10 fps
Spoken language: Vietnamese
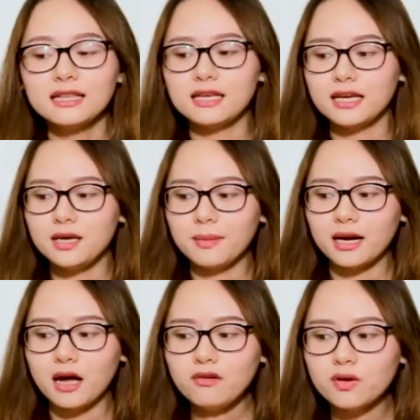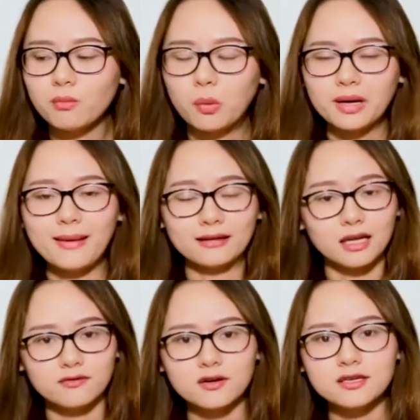thì khi mà nói về một cái bảng
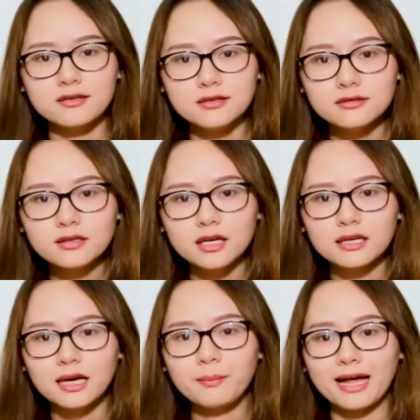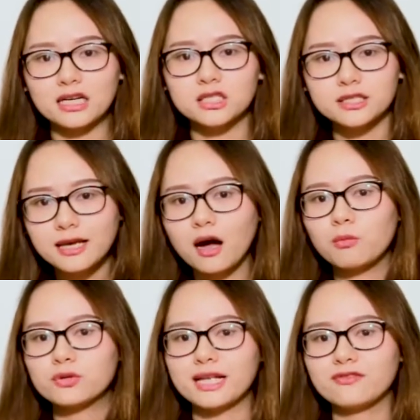thành phần dinh dưỡng khi các bạn lựa chọn
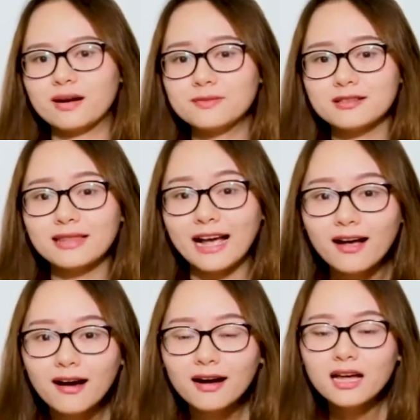một sản phẩm sữa tăng cân